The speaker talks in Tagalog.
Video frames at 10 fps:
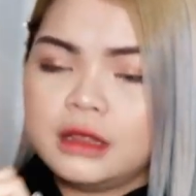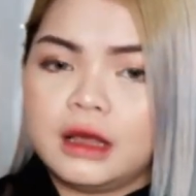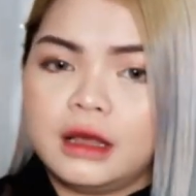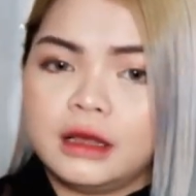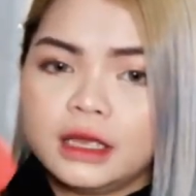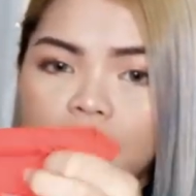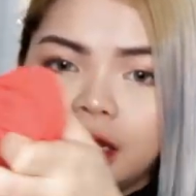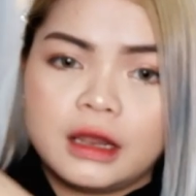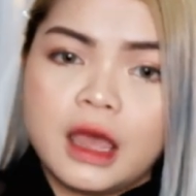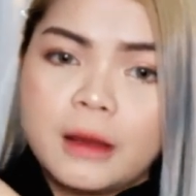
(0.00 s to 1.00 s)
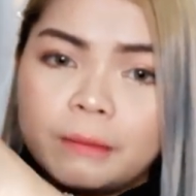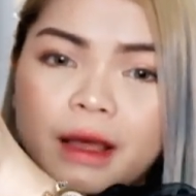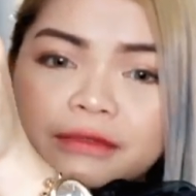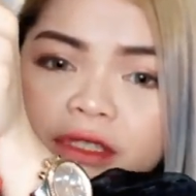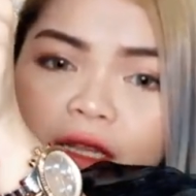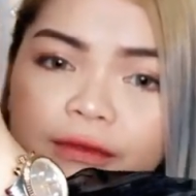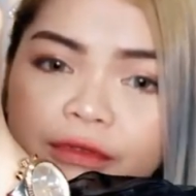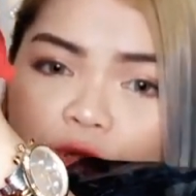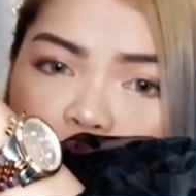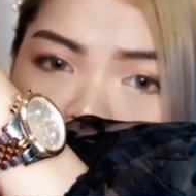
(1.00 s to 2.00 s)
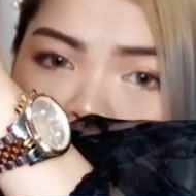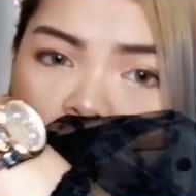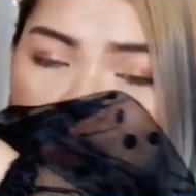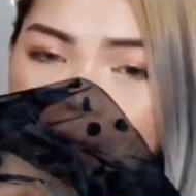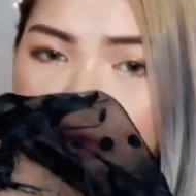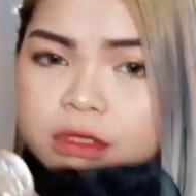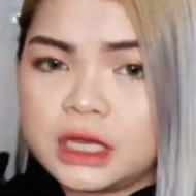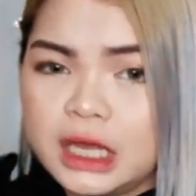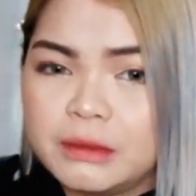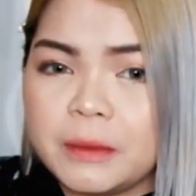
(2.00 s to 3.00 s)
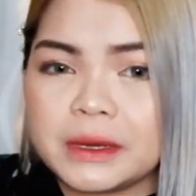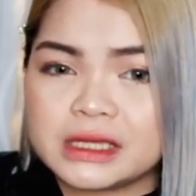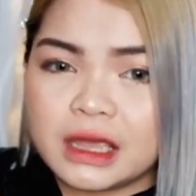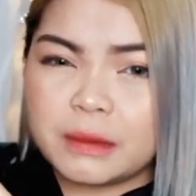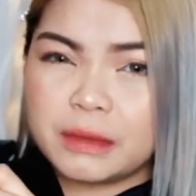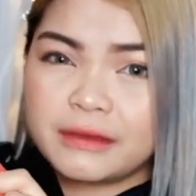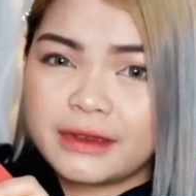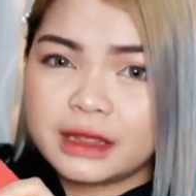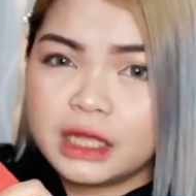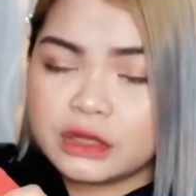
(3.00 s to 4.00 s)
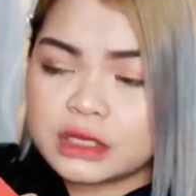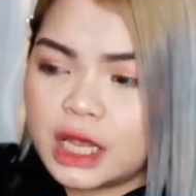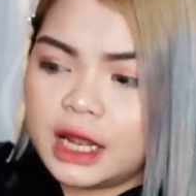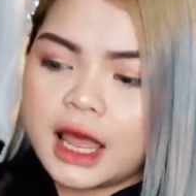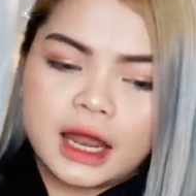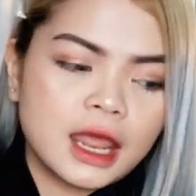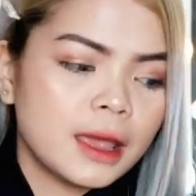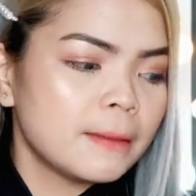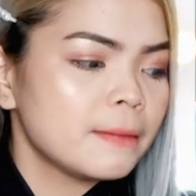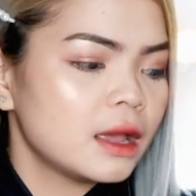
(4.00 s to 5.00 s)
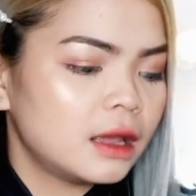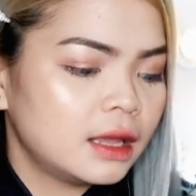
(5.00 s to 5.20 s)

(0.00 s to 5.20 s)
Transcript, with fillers: lang. Ayan. Puff sleeve to. Tapos, ayan. May pasikip effect dito sa ilalim.